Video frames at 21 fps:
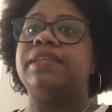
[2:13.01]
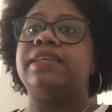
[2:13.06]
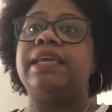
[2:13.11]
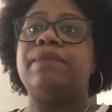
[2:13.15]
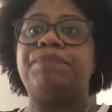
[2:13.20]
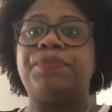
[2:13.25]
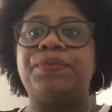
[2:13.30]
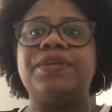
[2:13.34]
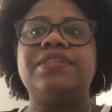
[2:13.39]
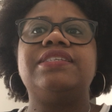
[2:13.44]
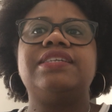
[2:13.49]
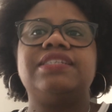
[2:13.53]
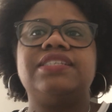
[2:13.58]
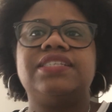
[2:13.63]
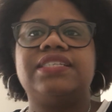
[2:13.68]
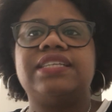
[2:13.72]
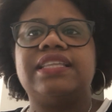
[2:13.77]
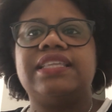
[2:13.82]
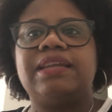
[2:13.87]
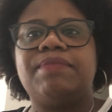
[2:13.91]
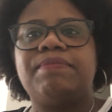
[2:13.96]
E é por isso que a gente
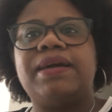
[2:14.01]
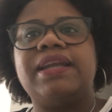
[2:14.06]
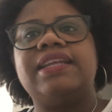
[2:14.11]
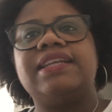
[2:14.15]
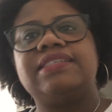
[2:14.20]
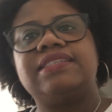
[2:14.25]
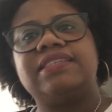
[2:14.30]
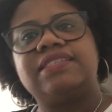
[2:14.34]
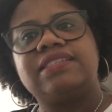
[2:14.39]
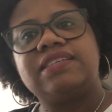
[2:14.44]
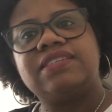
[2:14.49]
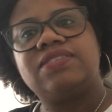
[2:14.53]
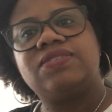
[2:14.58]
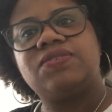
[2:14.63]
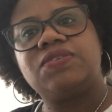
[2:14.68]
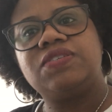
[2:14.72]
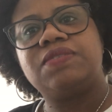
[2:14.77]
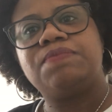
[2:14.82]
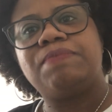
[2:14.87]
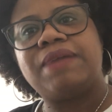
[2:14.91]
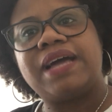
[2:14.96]
está trabalhando nessas
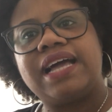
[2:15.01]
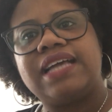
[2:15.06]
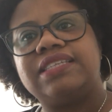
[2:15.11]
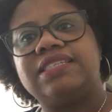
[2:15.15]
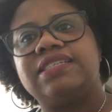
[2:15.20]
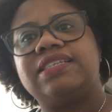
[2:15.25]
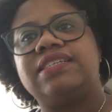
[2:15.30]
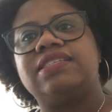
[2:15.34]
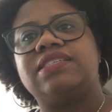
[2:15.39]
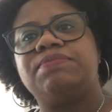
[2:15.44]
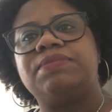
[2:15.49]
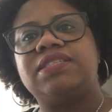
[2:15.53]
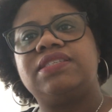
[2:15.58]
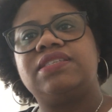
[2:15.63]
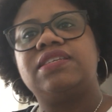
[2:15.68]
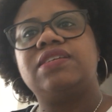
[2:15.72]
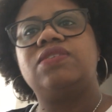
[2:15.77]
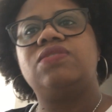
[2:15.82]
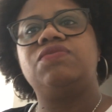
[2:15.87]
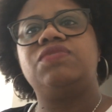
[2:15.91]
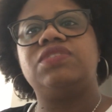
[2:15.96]
questões básicas,
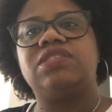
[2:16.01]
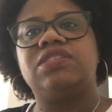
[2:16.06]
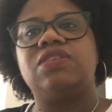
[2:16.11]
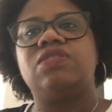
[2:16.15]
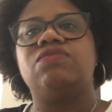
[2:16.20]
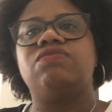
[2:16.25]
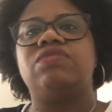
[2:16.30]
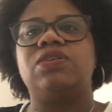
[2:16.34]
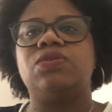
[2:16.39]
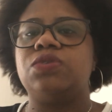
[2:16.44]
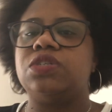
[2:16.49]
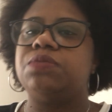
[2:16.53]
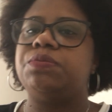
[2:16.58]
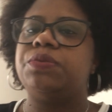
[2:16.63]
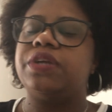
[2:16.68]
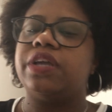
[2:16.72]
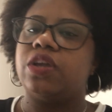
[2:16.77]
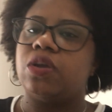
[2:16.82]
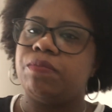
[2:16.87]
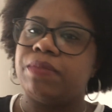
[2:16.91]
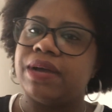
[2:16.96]
missão, visão, valores. Por
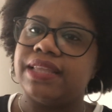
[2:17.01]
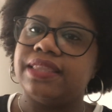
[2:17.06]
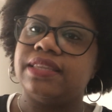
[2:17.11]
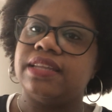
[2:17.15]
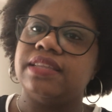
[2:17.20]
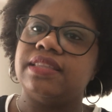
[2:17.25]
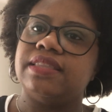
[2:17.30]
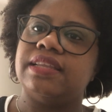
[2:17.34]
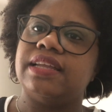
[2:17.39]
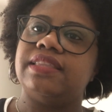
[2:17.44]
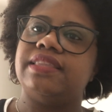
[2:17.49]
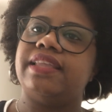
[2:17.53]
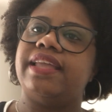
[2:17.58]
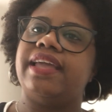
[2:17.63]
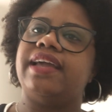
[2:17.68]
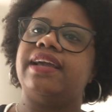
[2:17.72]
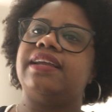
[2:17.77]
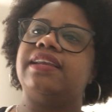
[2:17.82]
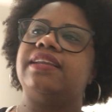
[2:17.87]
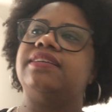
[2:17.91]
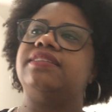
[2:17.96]
que, é que eu bato tanto na
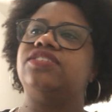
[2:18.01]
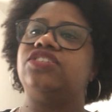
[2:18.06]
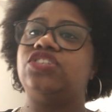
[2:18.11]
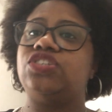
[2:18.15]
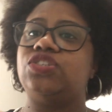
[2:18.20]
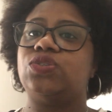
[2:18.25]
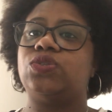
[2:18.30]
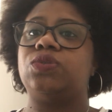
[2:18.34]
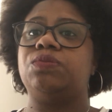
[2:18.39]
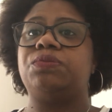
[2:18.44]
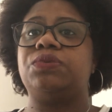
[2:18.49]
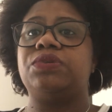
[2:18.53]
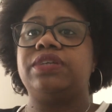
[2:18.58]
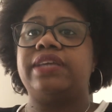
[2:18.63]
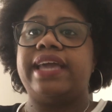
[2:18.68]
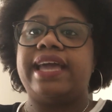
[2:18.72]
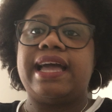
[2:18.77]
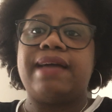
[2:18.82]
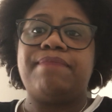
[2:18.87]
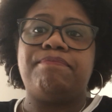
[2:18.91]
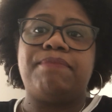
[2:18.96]
tecla disso?
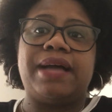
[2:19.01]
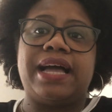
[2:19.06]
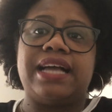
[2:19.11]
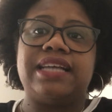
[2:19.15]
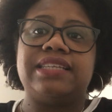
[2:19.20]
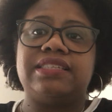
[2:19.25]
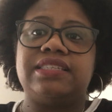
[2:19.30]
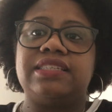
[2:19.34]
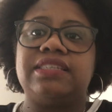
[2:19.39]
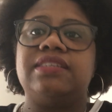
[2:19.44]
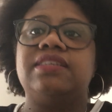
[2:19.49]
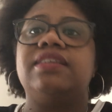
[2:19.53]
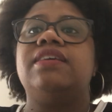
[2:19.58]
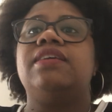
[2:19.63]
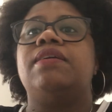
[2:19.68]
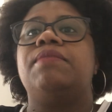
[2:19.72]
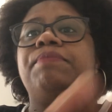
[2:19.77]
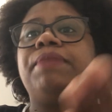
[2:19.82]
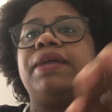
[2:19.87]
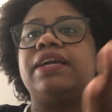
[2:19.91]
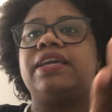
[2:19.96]
Porque é a base
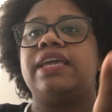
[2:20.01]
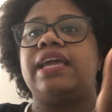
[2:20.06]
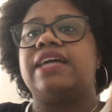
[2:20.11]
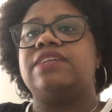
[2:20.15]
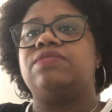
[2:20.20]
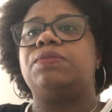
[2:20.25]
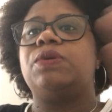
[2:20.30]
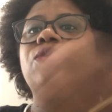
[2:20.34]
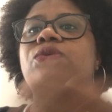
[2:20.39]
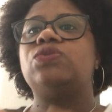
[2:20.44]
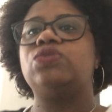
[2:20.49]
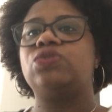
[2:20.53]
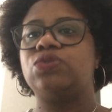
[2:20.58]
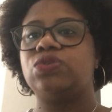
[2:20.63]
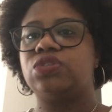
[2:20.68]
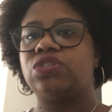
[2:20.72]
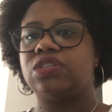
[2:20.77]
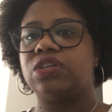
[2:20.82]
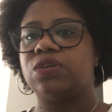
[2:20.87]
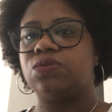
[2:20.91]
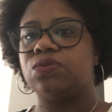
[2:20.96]
para que haja uma
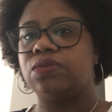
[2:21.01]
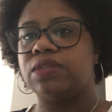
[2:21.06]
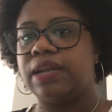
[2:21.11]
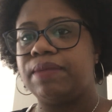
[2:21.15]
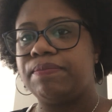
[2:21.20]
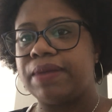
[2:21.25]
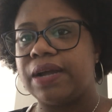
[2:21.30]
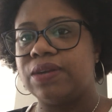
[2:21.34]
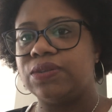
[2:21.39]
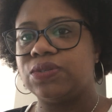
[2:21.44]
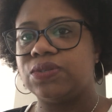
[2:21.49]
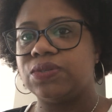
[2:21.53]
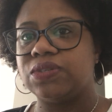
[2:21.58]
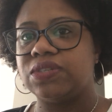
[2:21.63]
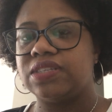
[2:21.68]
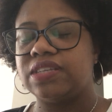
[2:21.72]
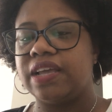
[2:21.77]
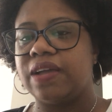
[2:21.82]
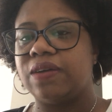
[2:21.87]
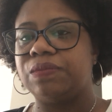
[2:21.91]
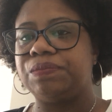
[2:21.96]
construção do trabalho
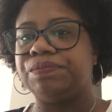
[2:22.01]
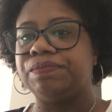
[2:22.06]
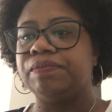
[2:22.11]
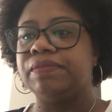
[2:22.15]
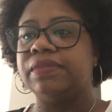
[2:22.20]
social.